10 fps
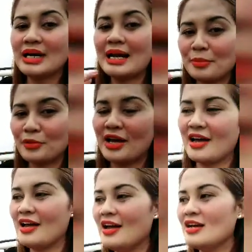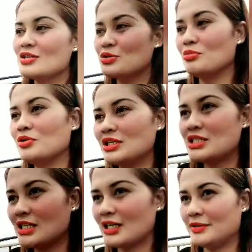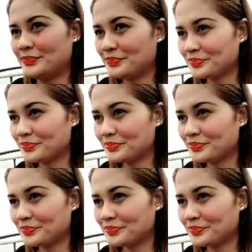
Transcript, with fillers: alam mo na so mauna siya nga